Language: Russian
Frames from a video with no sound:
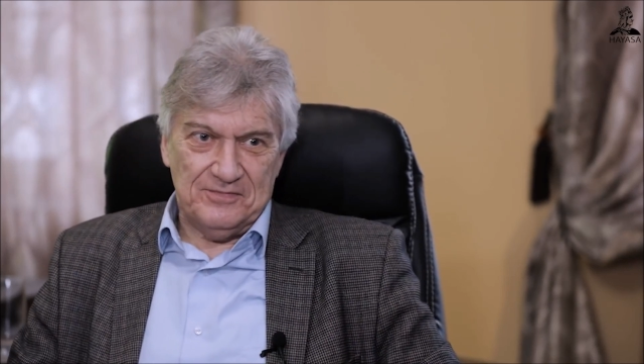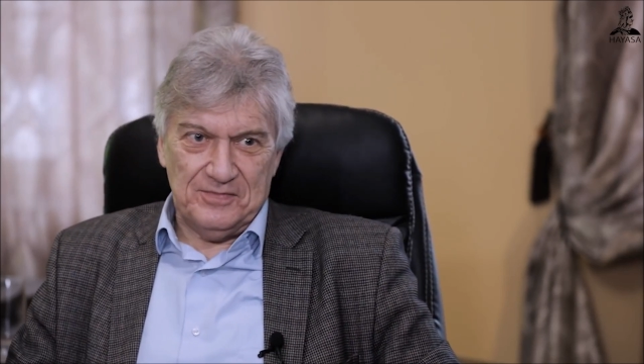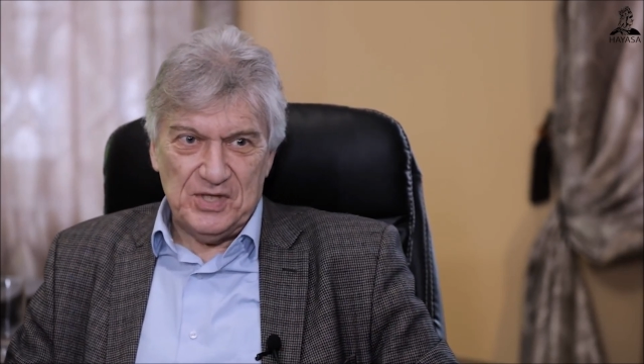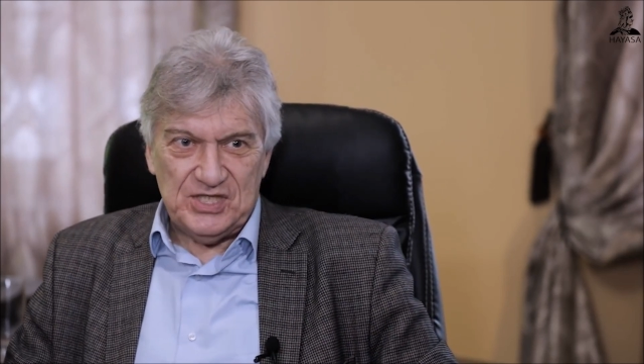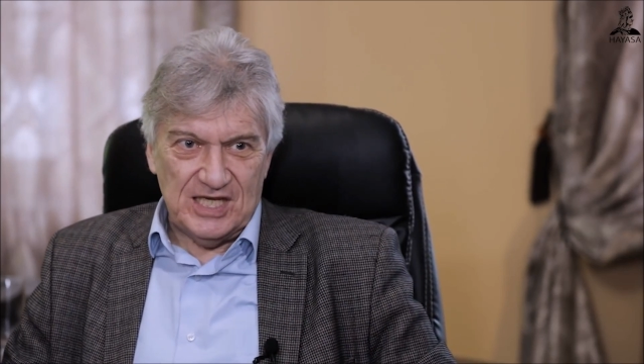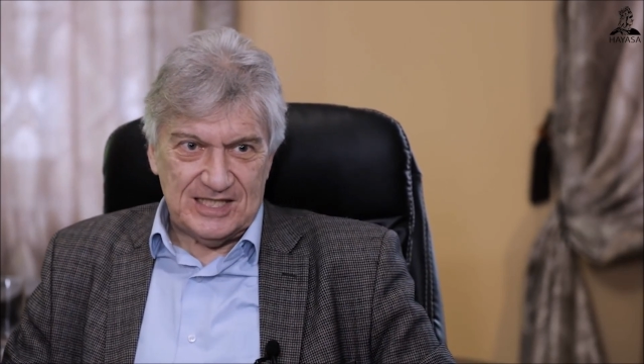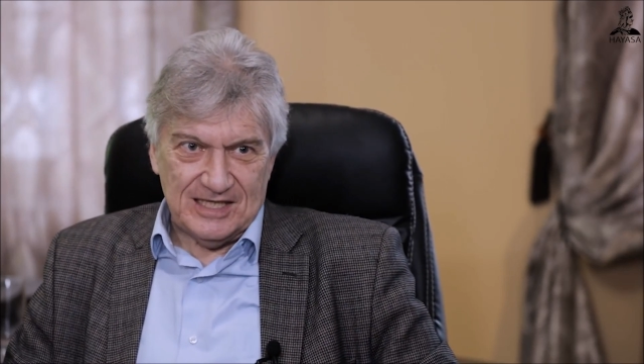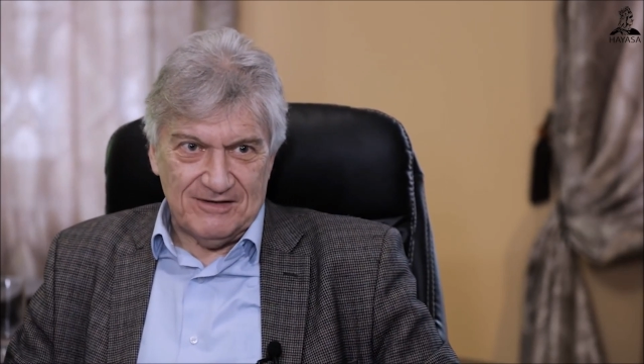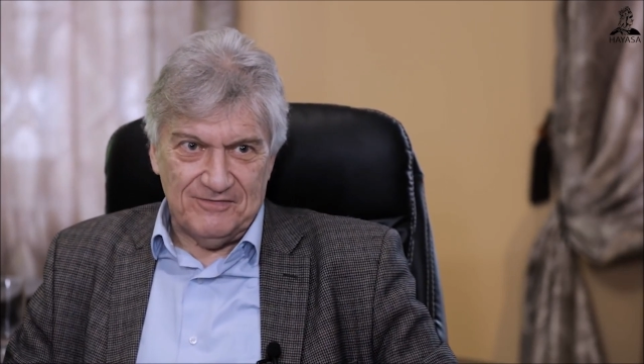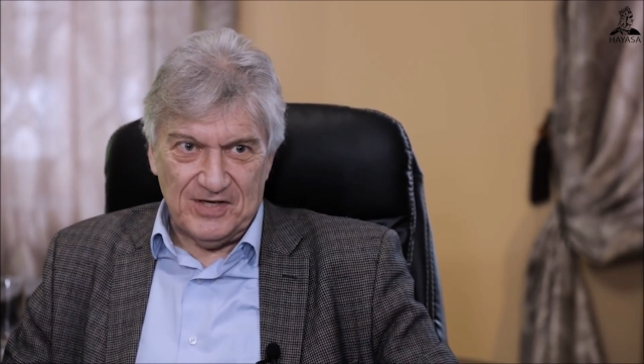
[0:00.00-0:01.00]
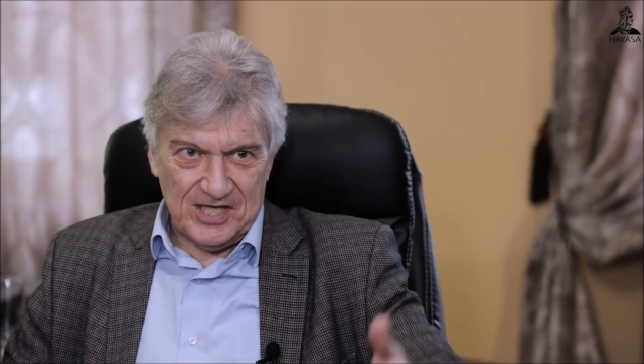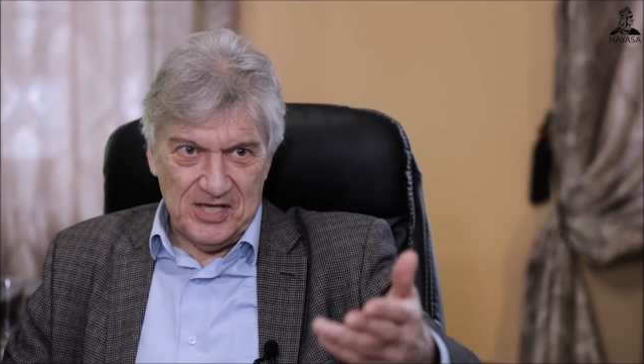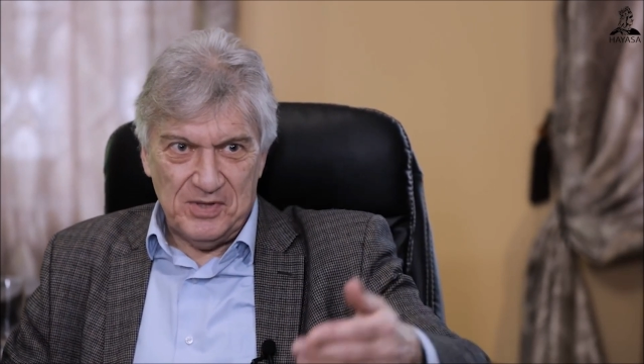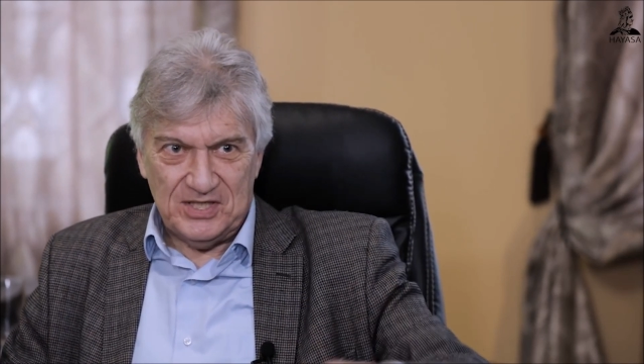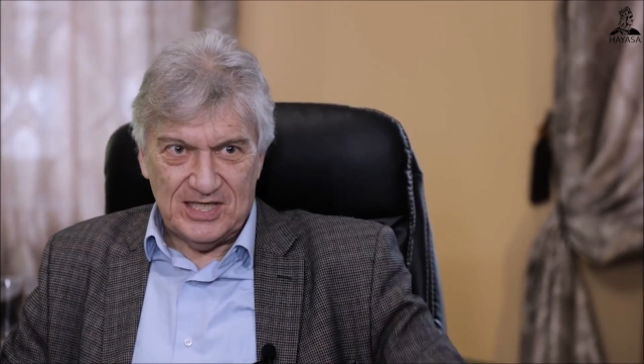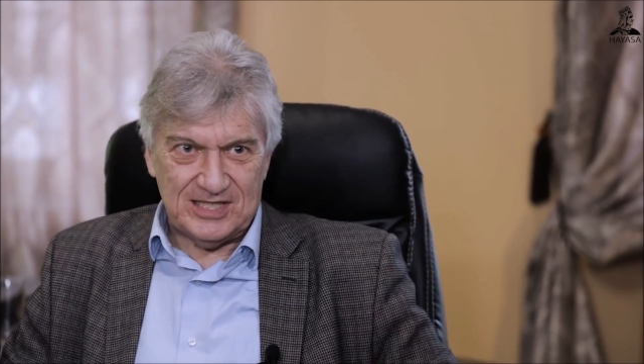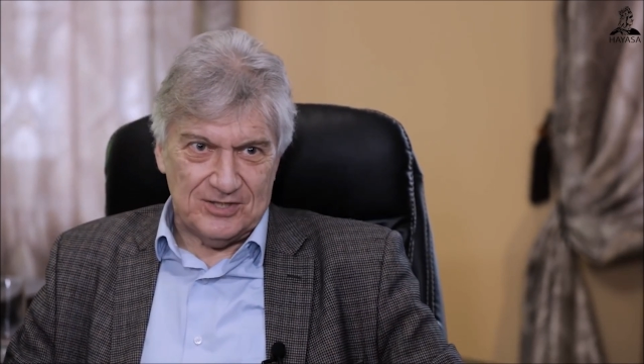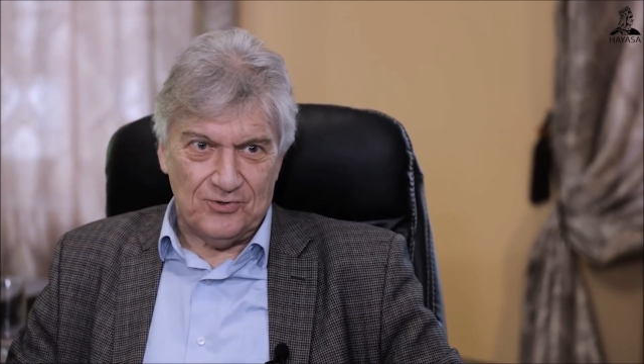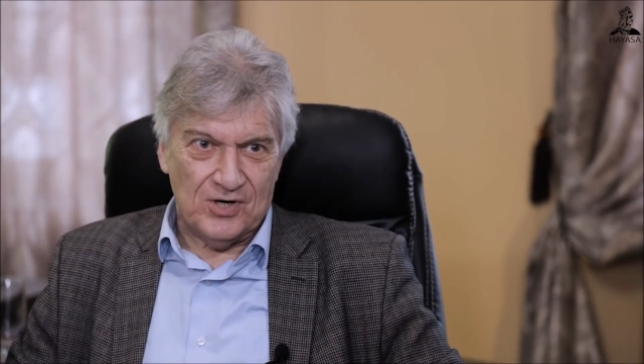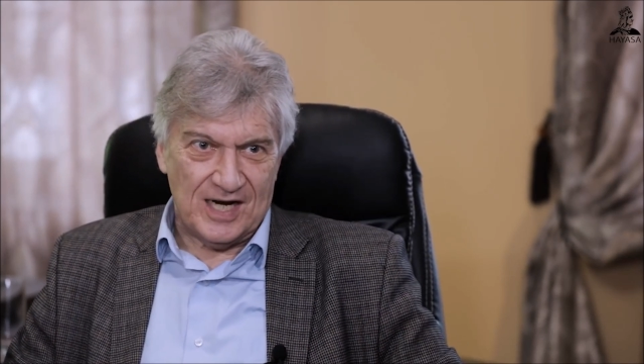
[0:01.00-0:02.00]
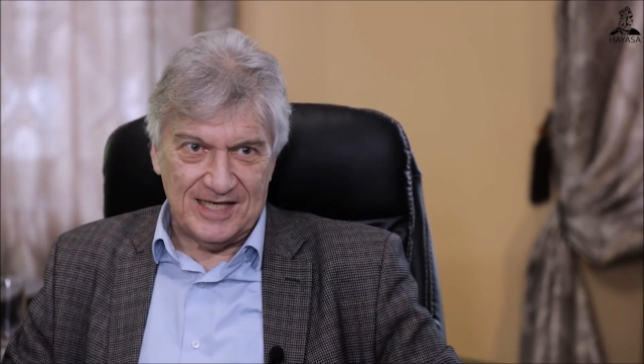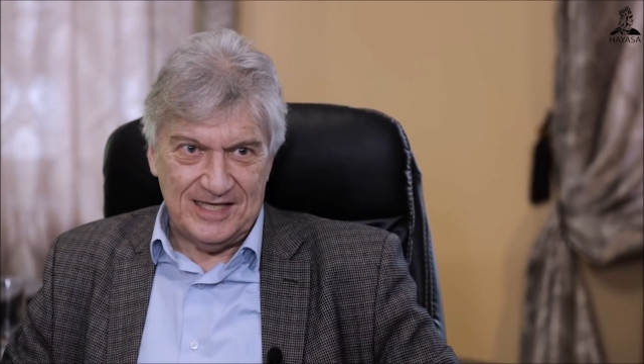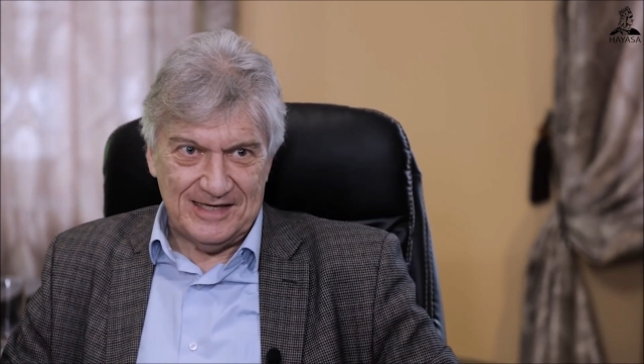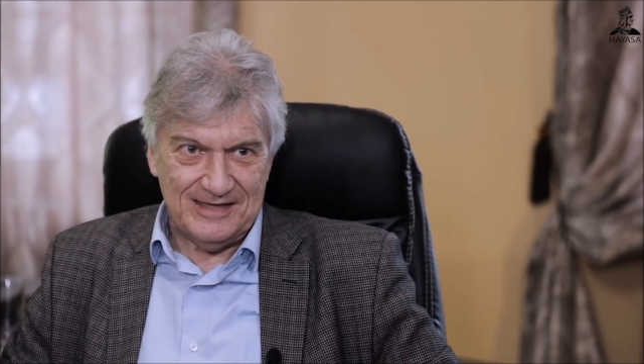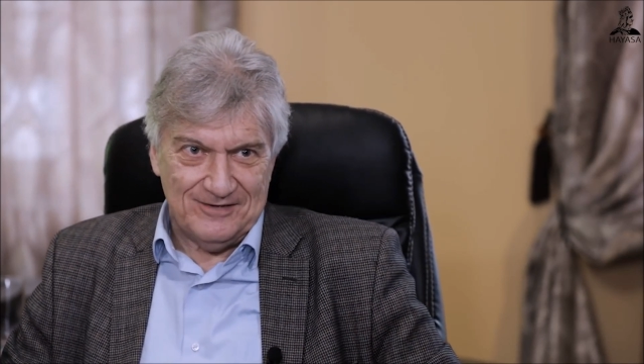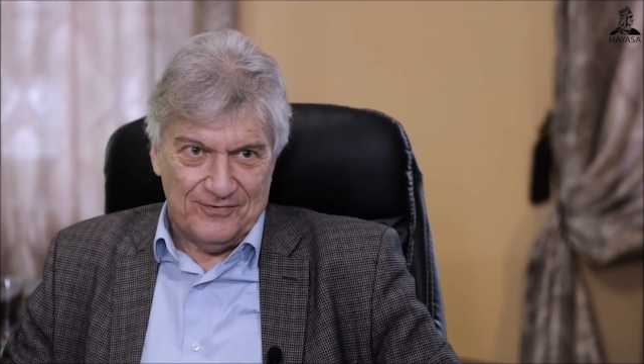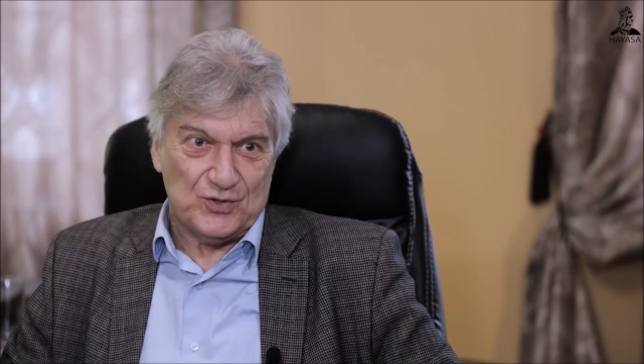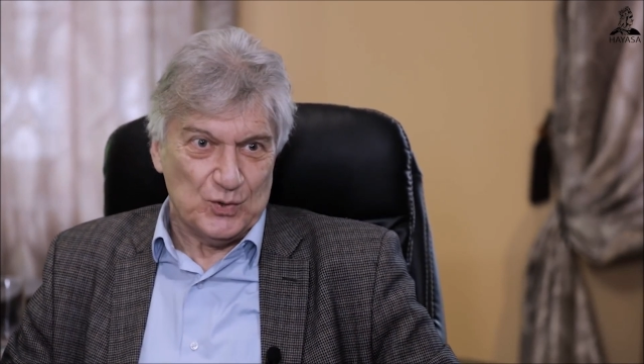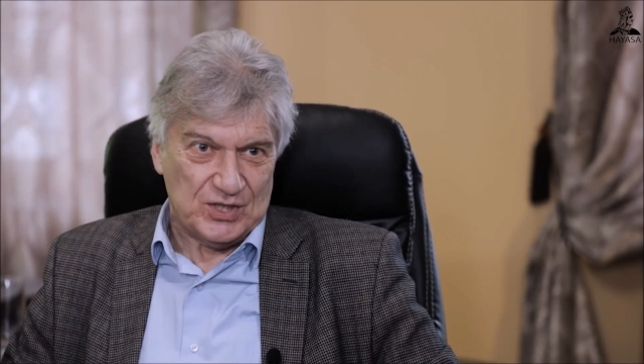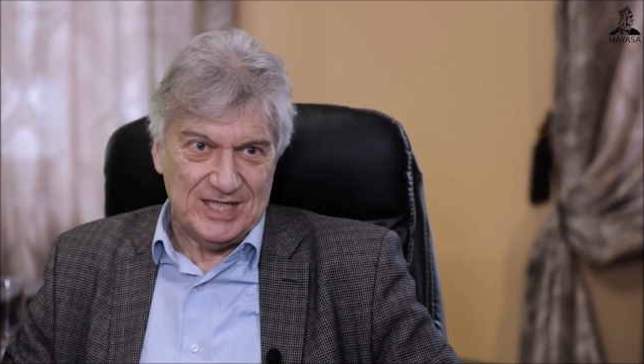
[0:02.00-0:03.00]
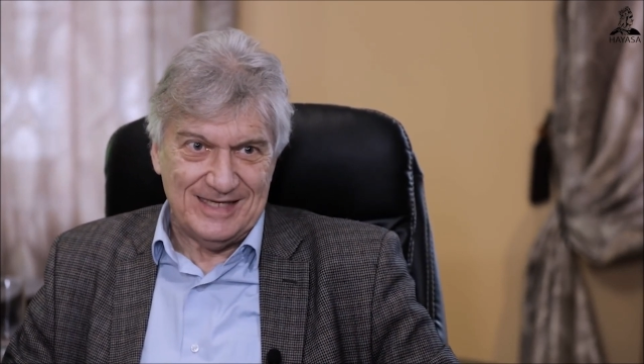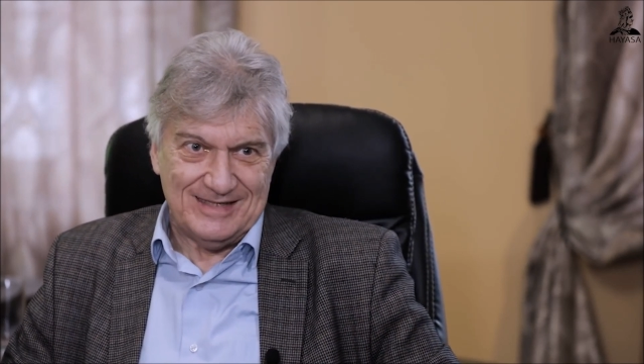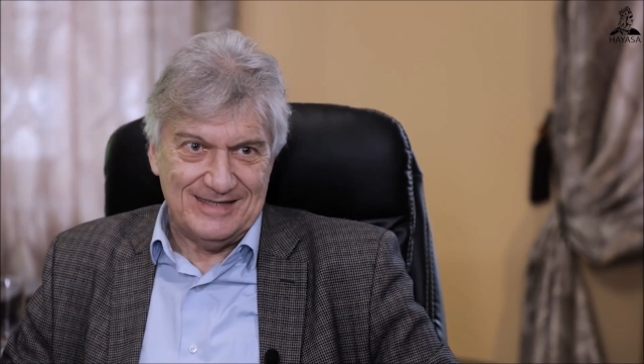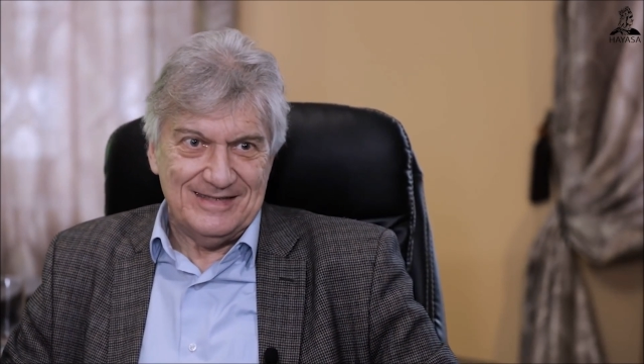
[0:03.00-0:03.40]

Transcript: мечети, верхней мечети Гуараги в Шуши